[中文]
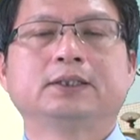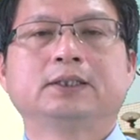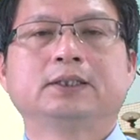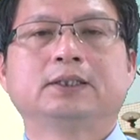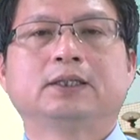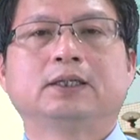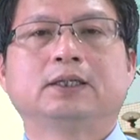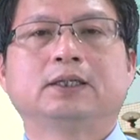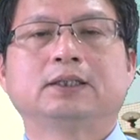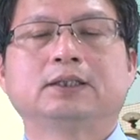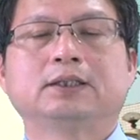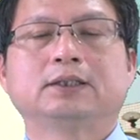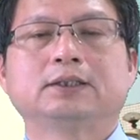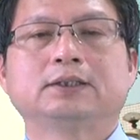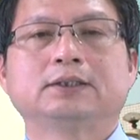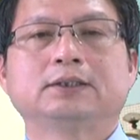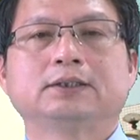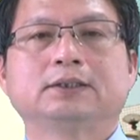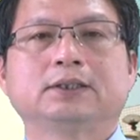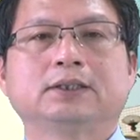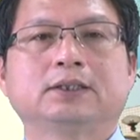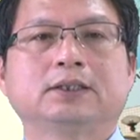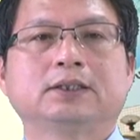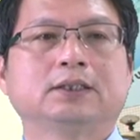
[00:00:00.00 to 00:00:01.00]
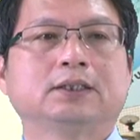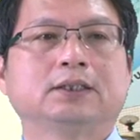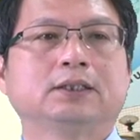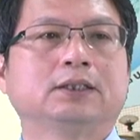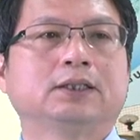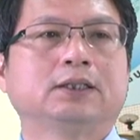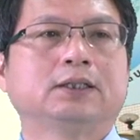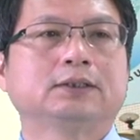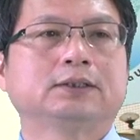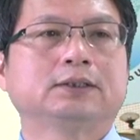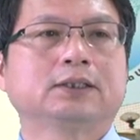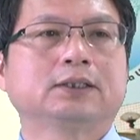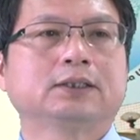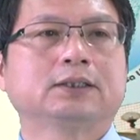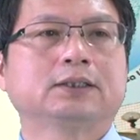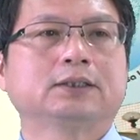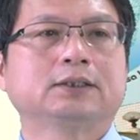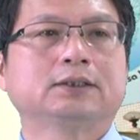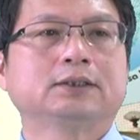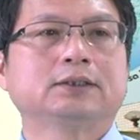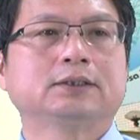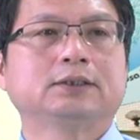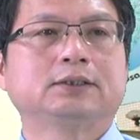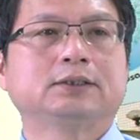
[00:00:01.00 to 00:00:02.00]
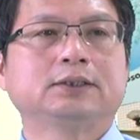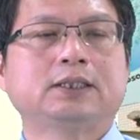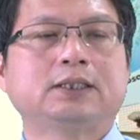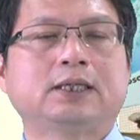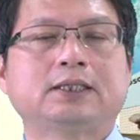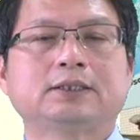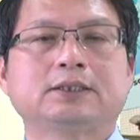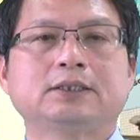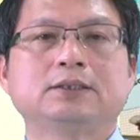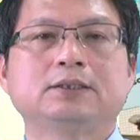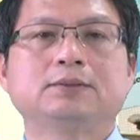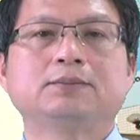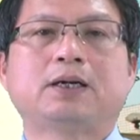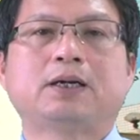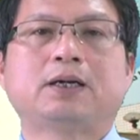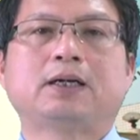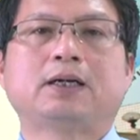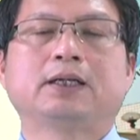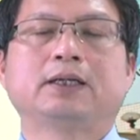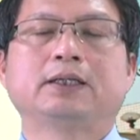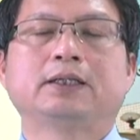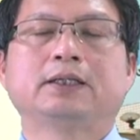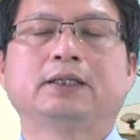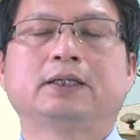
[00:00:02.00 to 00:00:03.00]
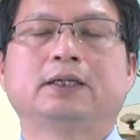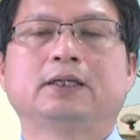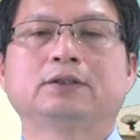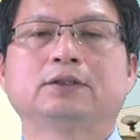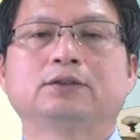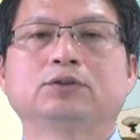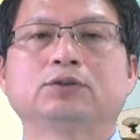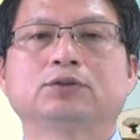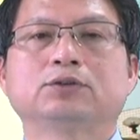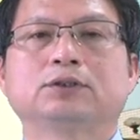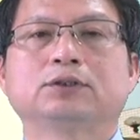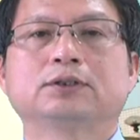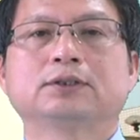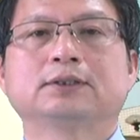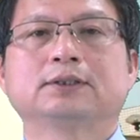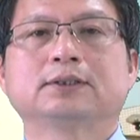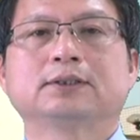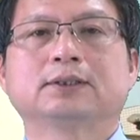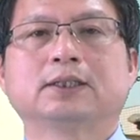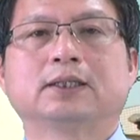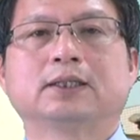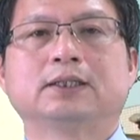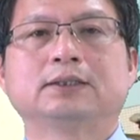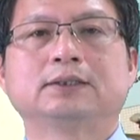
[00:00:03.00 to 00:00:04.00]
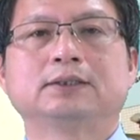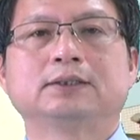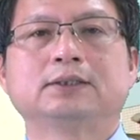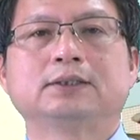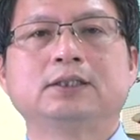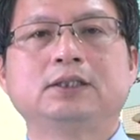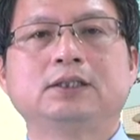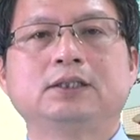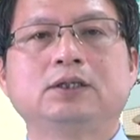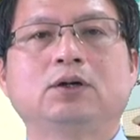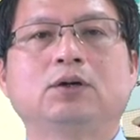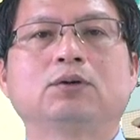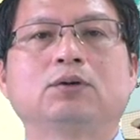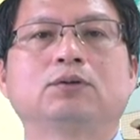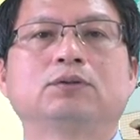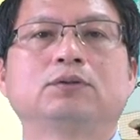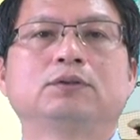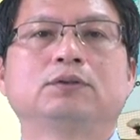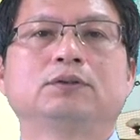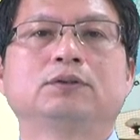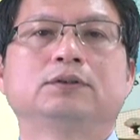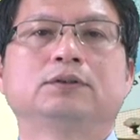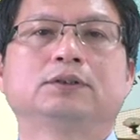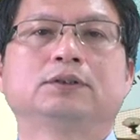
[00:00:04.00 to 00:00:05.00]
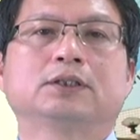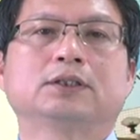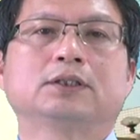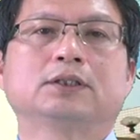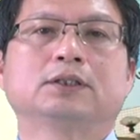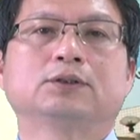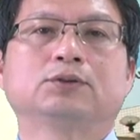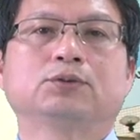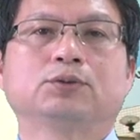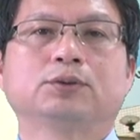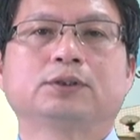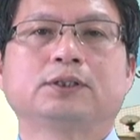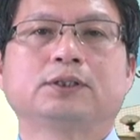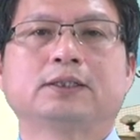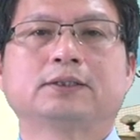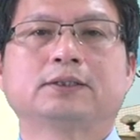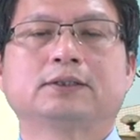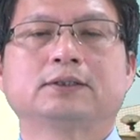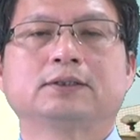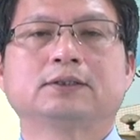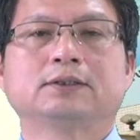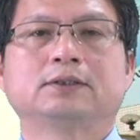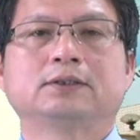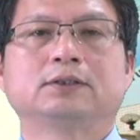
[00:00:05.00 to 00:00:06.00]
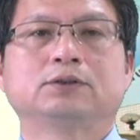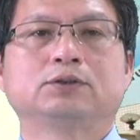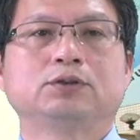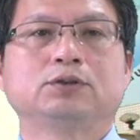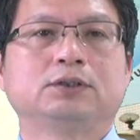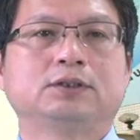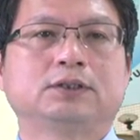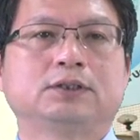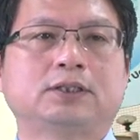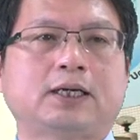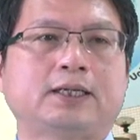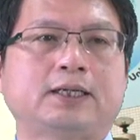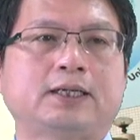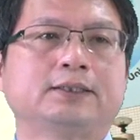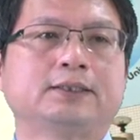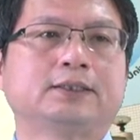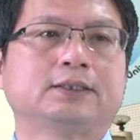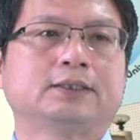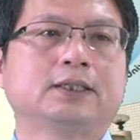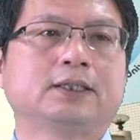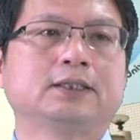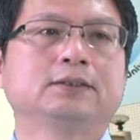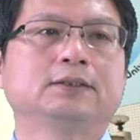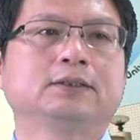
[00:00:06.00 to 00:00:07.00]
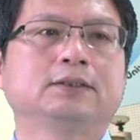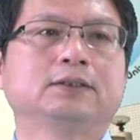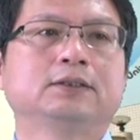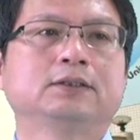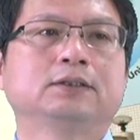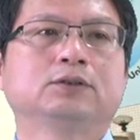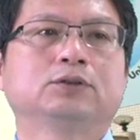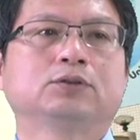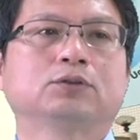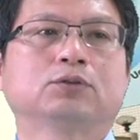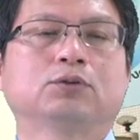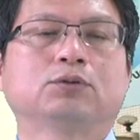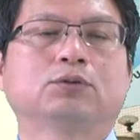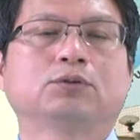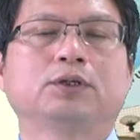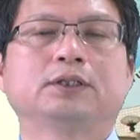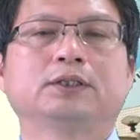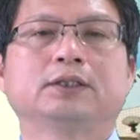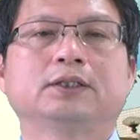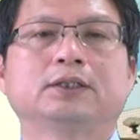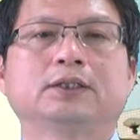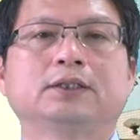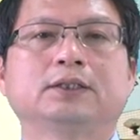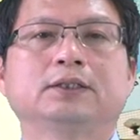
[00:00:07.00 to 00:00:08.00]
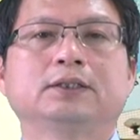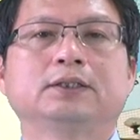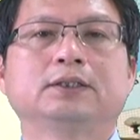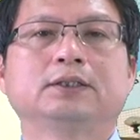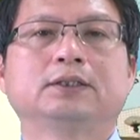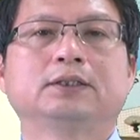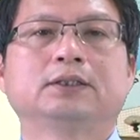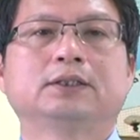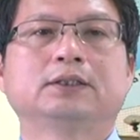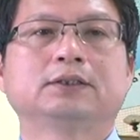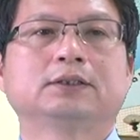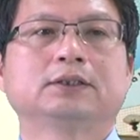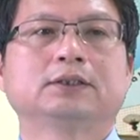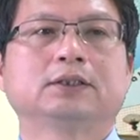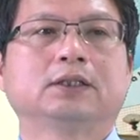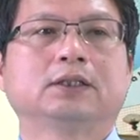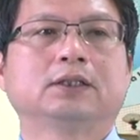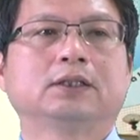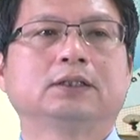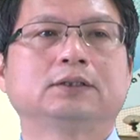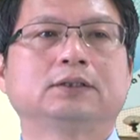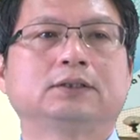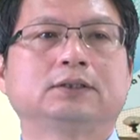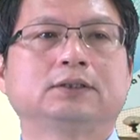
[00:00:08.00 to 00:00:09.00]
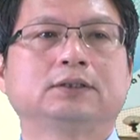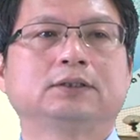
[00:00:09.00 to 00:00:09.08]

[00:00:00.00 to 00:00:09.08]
啊，这个呃，这个西亚西马呢，啊，就是啊，利用这个多项式去产生所谓的啊，这啊，